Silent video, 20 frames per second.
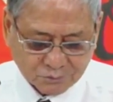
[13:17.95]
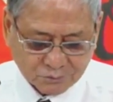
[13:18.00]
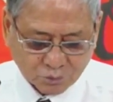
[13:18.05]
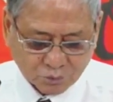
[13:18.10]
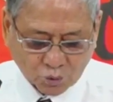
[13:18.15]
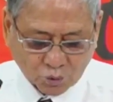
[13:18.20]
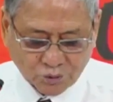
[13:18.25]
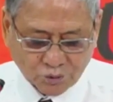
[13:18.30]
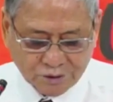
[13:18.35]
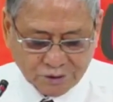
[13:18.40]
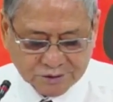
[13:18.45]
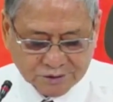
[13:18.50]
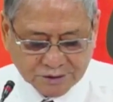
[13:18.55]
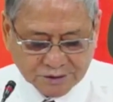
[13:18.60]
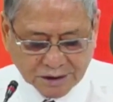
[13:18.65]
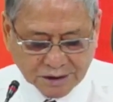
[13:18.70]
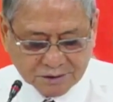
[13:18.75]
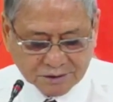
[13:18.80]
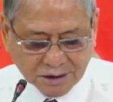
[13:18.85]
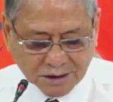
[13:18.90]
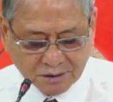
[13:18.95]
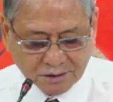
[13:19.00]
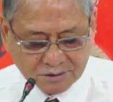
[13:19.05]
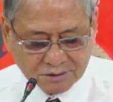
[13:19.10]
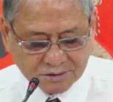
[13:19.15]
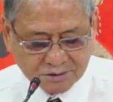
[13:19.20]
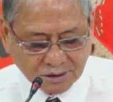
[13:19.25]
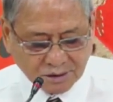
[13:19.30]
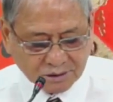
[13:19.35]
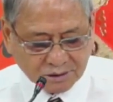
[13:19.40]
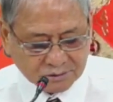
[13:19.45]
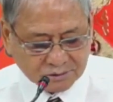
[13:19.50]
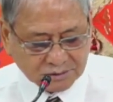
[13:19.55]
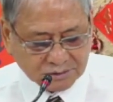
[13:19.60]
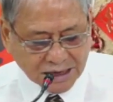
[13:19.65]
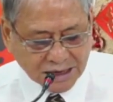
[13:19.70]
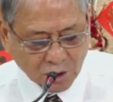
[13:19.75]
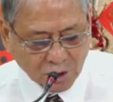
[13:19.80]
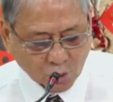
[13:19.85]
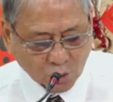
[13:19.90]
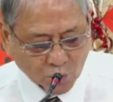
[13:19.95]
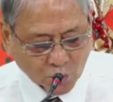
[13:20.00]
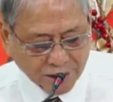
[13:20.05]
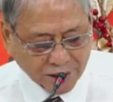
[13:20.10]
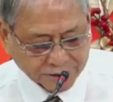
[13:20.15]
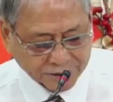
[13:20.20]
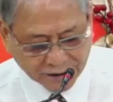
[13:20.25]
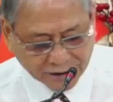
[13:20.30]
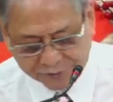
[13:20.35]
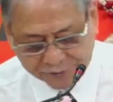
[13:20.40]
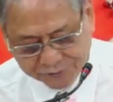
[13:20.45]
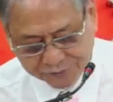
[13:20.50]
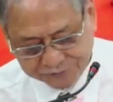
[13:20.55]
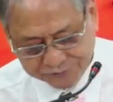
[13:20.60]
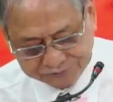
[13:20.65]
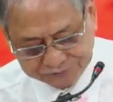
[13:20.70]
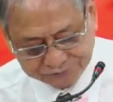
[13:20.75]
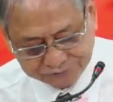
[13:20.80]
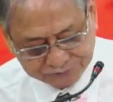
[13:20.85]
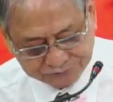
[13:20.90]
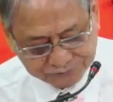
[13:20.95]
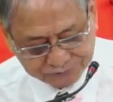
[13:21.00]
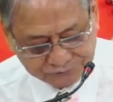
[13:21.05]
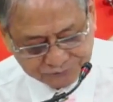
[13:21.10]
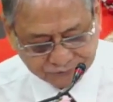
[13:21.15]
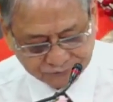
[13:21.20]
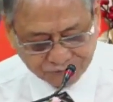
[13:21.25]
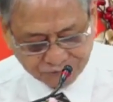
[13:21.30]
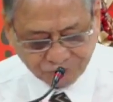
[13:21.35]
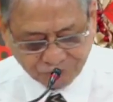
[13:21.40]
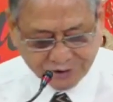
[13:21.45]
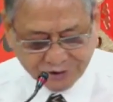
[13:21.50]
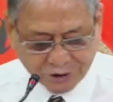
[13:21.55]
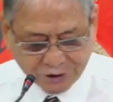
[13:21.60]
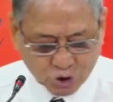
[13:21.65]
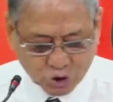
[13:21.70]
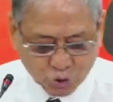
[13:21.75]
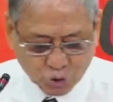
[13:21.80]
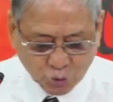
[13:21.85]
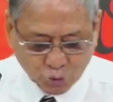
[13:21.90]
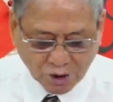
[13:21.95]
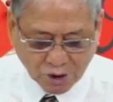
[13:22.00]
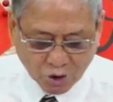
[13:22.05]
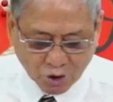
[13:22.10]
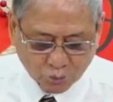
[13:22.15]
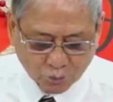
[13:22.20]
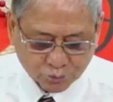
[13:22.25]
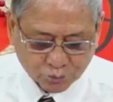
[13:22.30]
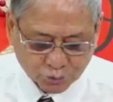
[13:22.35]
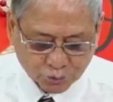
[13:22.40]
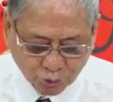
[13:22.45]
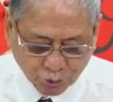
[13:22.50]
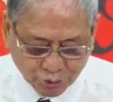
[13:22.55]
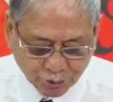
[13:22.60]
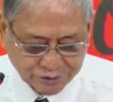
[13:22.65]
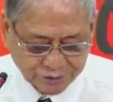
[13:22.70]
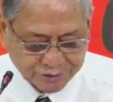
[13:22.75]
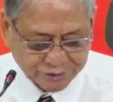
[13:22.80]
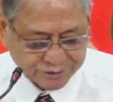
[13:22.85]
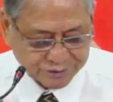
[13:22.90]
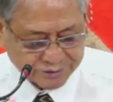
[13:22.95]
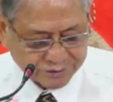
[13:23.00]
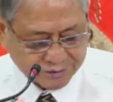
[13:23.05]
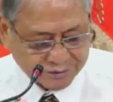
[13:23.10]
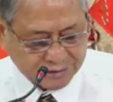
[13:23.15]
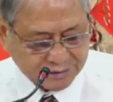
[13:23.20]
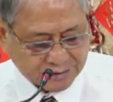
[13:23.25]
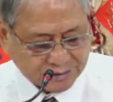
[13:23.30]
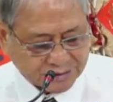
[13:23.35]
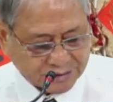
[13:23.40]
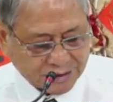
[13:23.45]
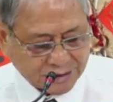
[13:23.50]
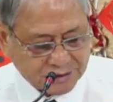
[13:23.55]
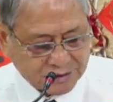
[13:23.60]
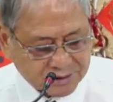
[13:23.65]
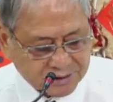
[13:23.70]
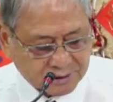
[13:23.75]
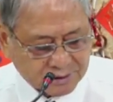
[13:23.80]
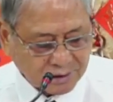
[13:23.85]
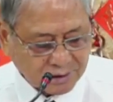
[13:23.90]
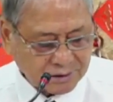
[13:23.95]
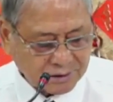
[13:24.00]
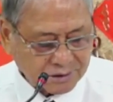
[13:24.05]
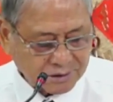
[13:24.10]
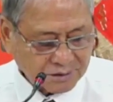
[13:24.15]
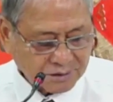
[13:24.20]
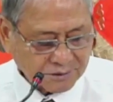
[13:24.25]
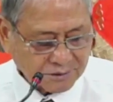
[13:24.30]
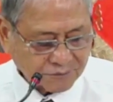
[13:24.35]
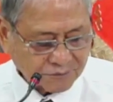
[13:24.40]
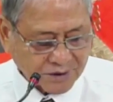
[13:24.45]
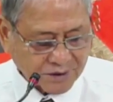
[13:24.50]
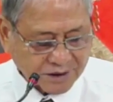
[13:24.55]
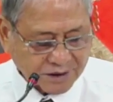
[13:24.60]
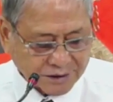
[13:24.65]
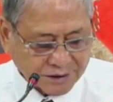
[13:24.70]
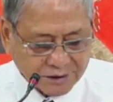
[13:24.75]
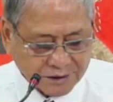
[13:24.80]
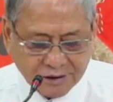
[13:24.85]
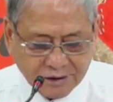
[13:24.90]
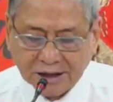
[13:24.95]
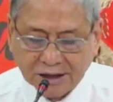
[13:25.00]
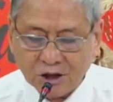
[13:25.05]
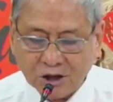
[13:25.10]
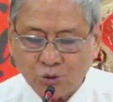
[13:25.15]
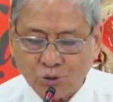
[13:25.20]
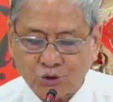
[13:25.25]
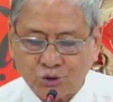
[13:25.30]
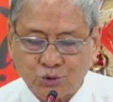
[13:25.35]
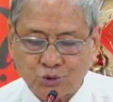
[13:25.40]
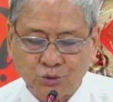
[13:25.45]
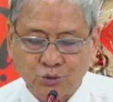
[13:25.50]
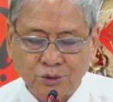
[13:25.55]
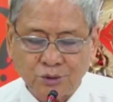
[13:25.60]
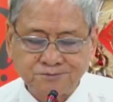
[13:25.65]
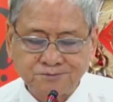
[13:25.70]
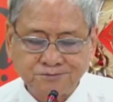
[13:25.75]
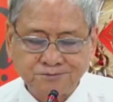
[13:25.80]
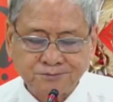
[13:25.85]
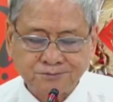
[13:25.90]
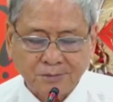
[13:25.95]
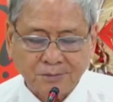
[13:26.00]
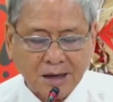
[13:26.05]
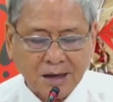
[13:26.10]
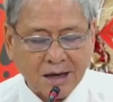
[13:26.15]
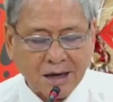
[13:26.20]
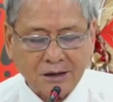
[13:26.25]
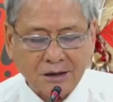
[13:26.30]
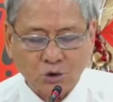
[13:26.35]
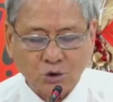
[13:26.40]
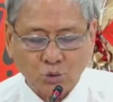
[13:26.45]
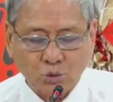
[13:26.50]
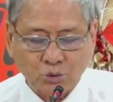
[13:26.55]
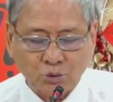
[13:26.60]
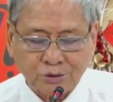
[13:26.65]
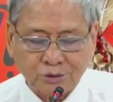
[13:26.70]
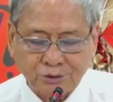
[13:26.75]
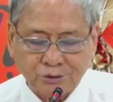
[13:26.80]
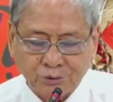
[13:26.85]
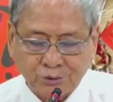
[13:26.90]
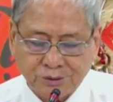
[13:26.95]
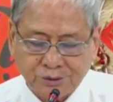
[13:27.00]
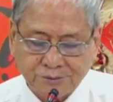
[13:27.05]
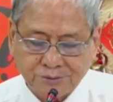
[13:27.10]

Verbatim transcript: tôi sẽ chẳng sợ tai họa nào vì Chúa ở cùng tôi, cây trượng và cây gậy của Chúa an ủi tôi.